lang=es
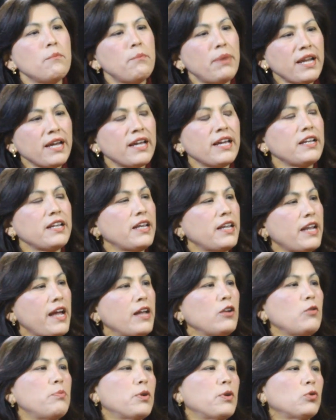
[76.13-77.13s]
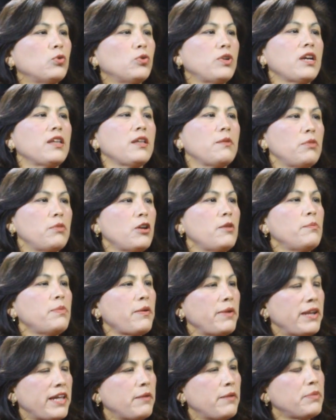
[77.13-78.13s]
para generar oportunidades de empleo,
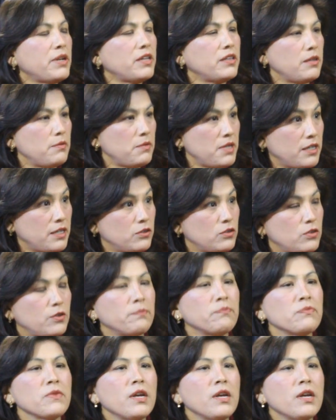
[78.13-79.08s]
empleabilidad y emprendimiento.